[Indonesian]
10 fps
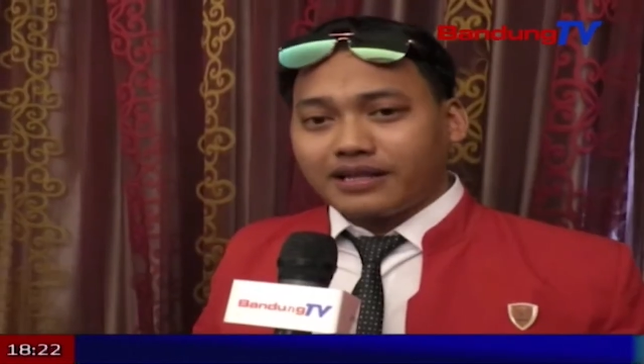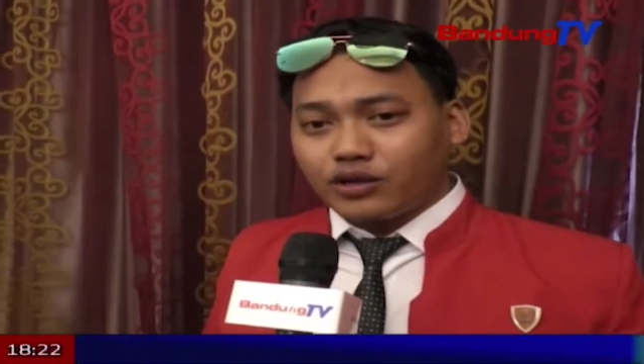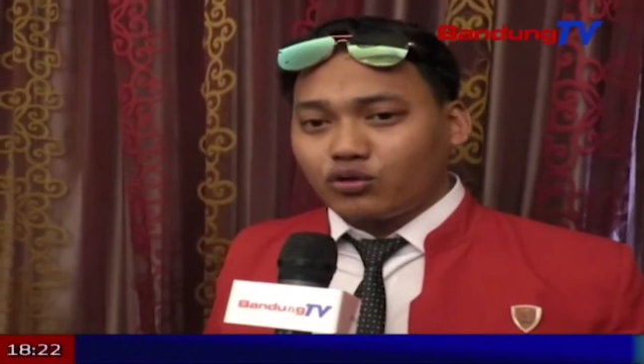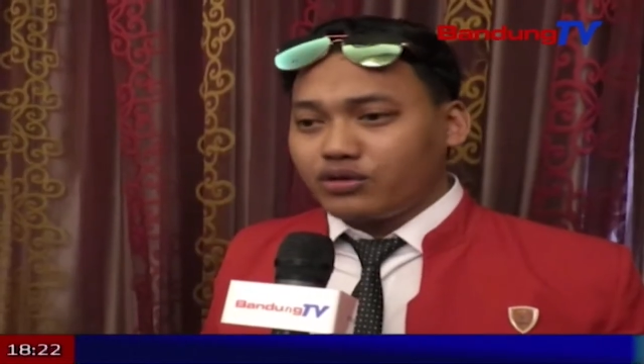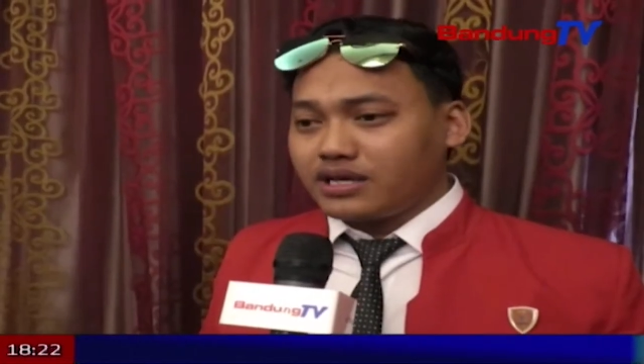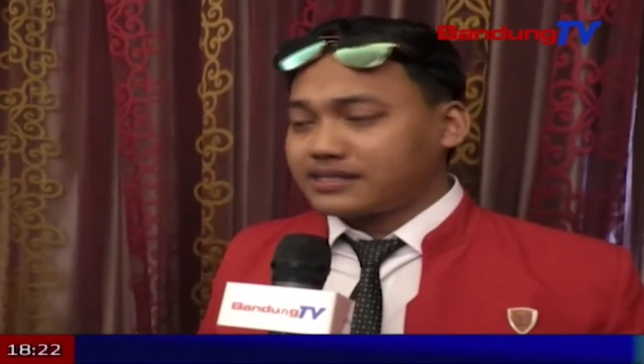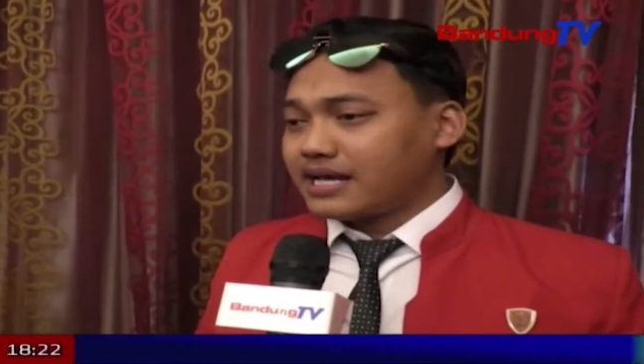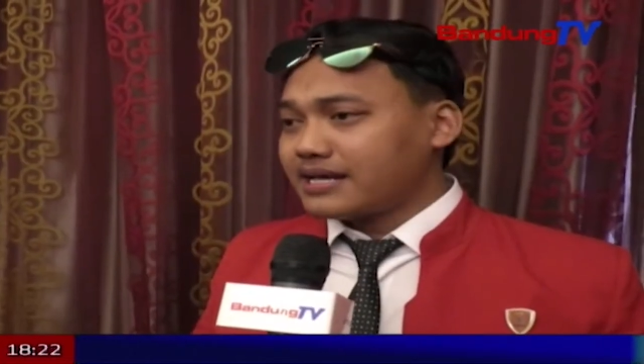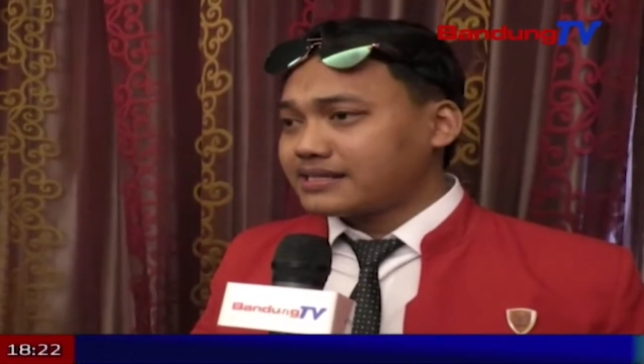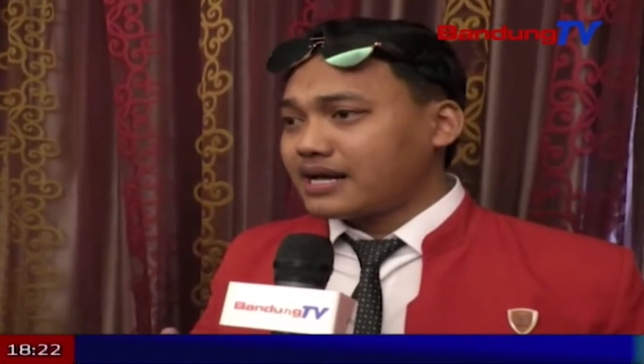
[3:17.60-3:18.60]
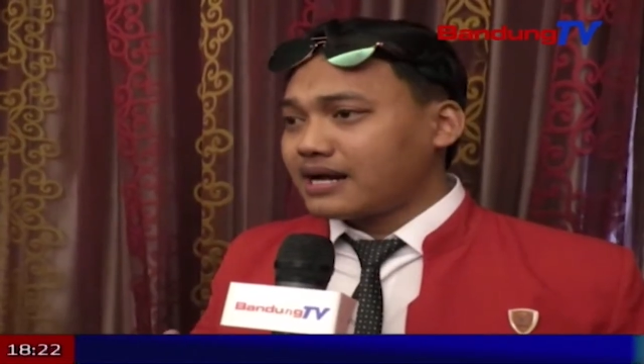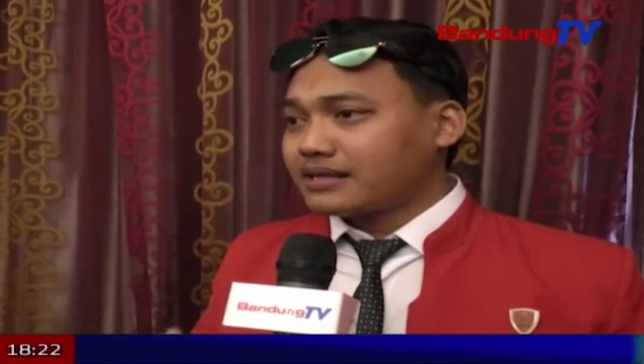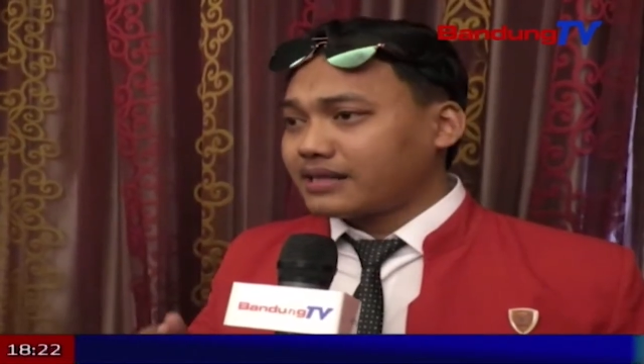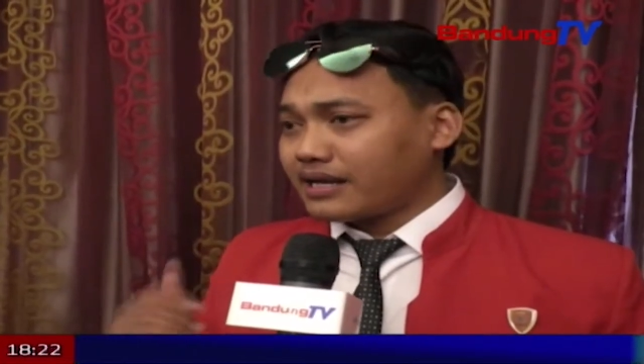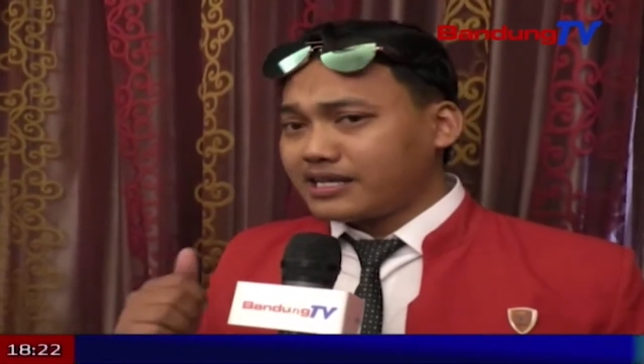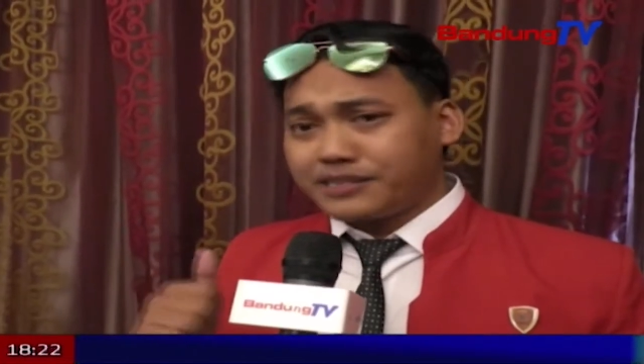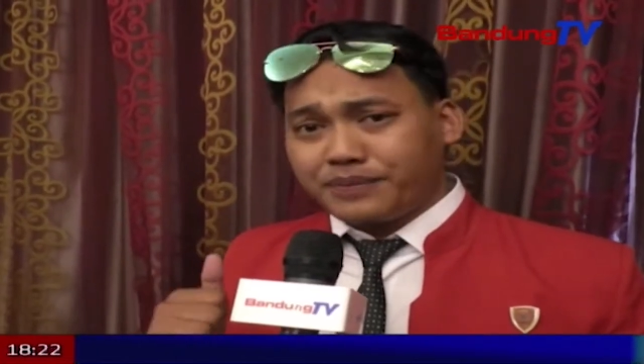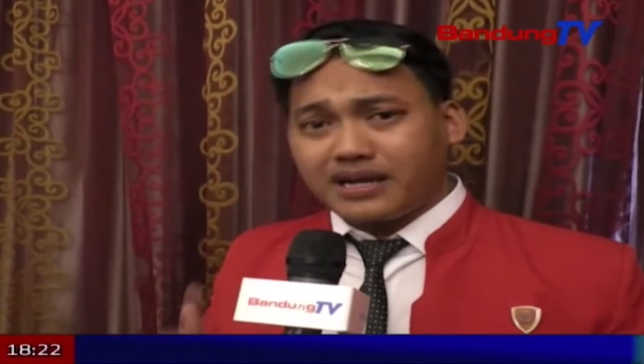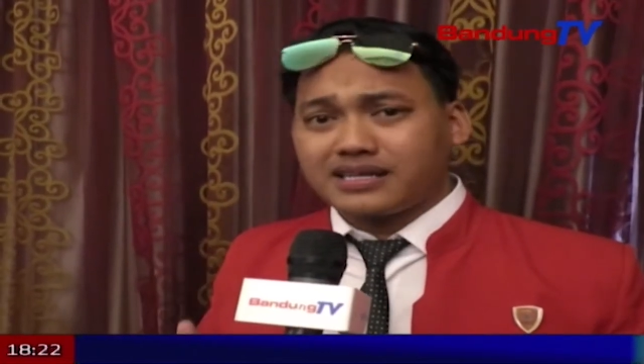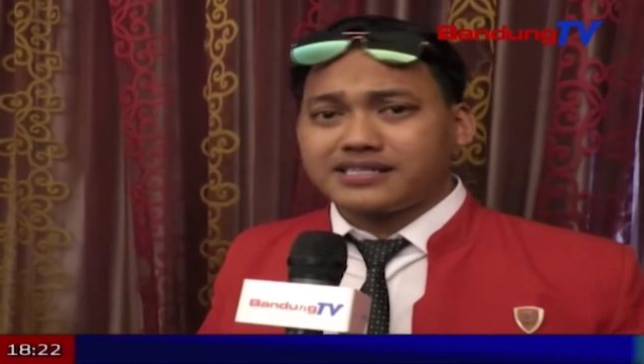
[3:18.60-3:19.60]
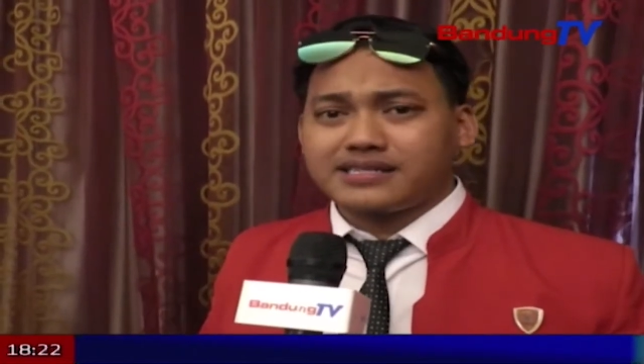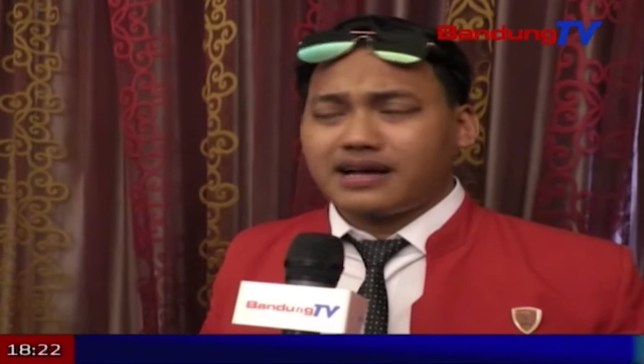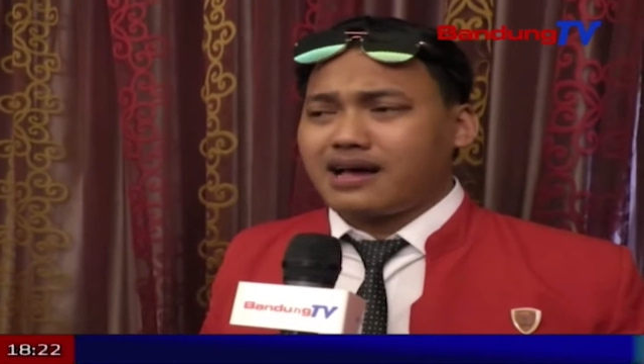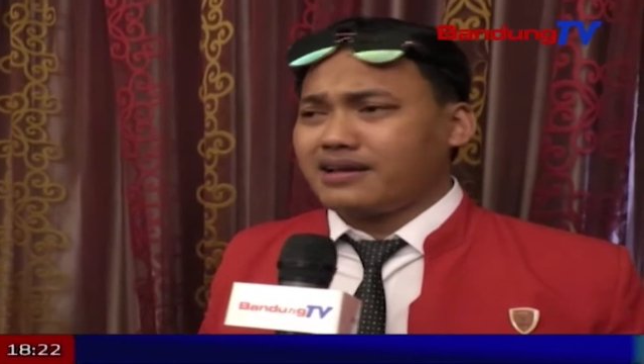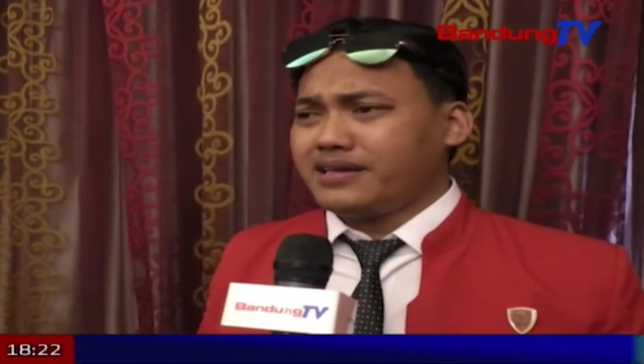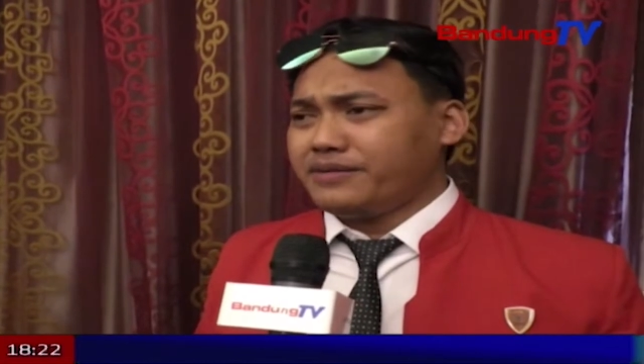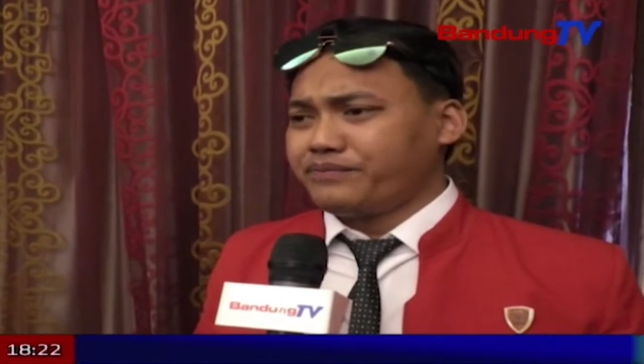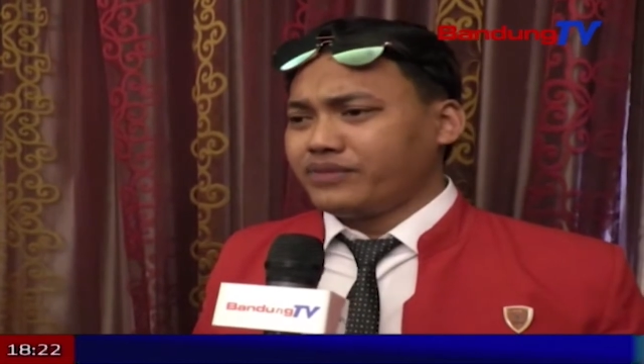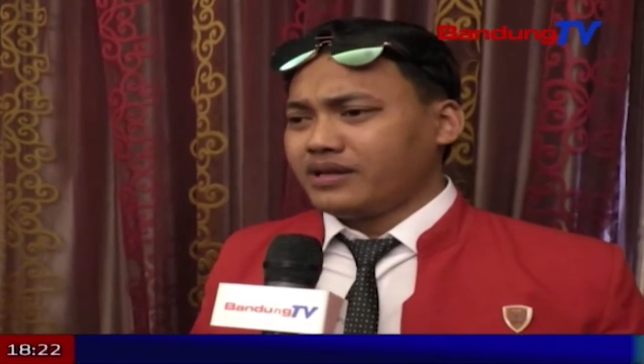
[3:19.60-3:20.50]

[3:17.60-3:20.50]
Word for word: Tentunya saya sangat terinspirasi sekali